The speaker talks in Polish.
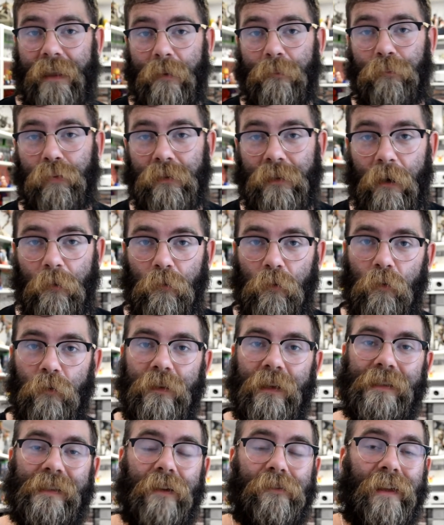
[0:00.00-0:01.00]
tym pudełku
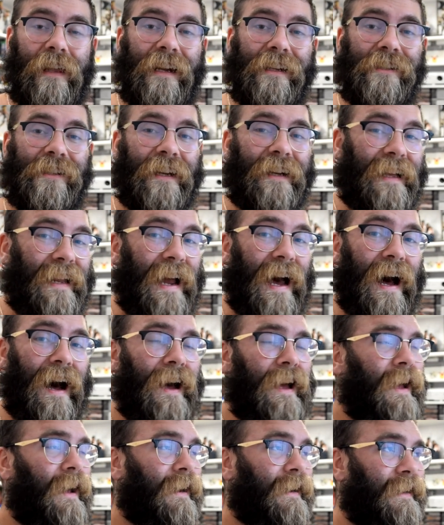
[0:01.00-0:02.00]
nie zawiera się gra.
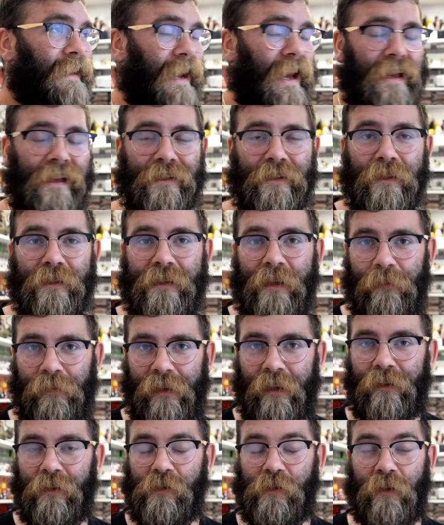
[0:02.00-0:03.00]
Gra jest
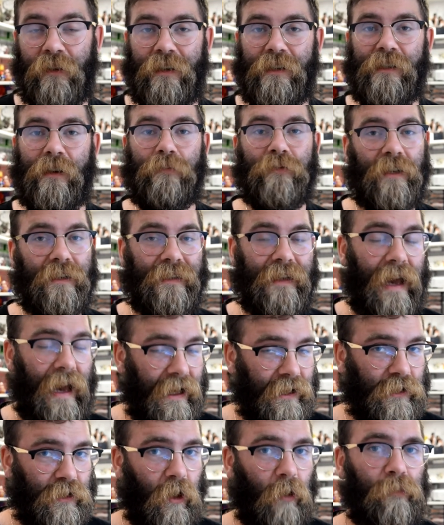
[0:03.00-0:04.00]
dostępna do ściągnięcia przez
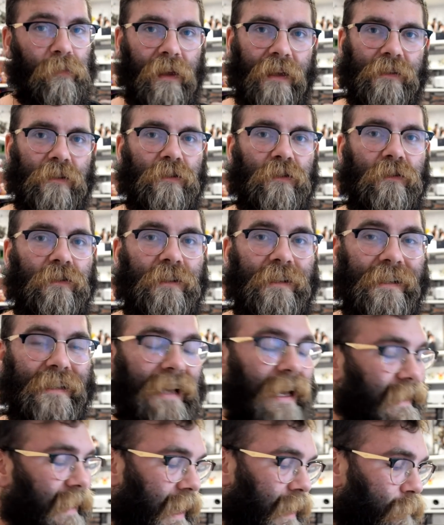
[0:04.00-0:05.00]
eShop, jest oczywiście
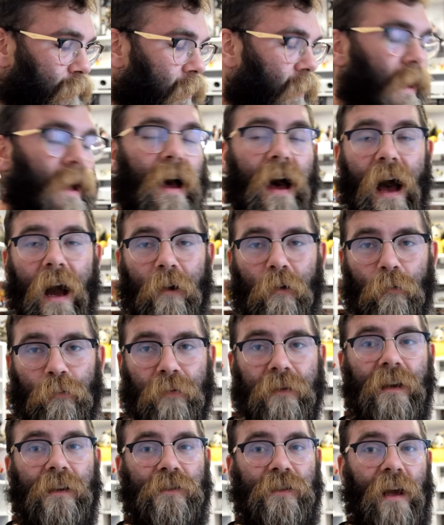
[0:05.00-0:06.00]
za darmo, a
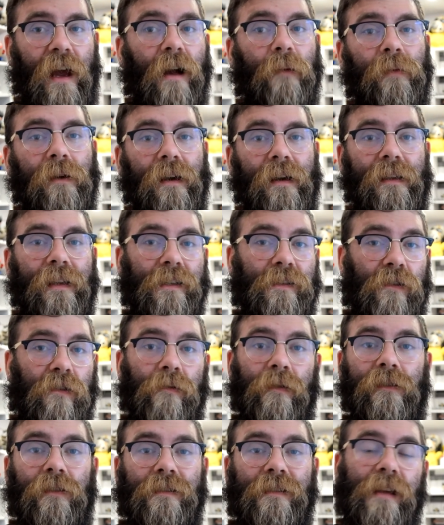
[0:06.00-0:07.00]
kupujecie jakby
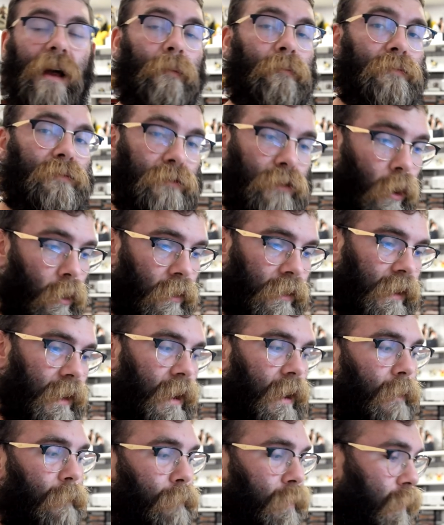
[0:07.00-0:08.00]
nazwijmy to sam Tor
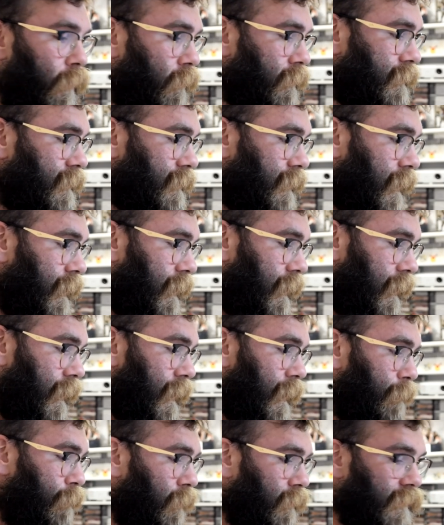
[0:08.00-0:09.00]
plus,
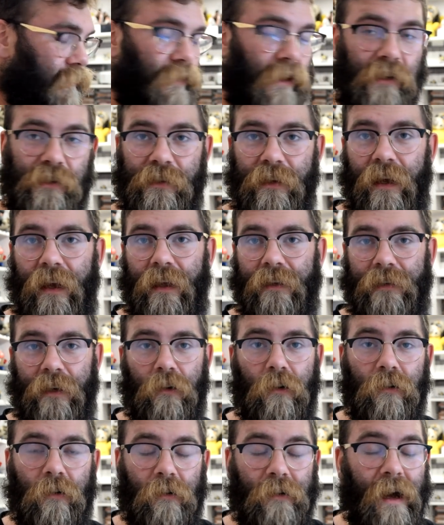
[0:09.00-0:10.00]
e, plus właśnie
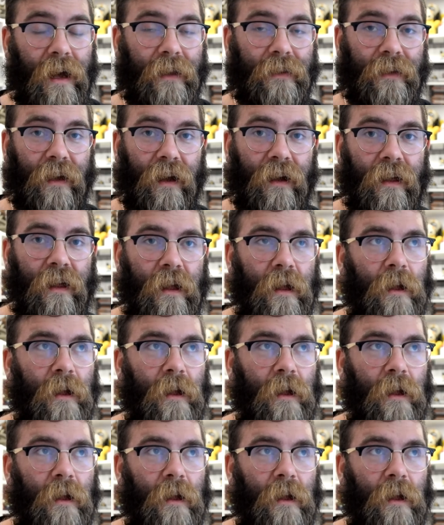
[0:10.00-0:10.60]
tego gokarta.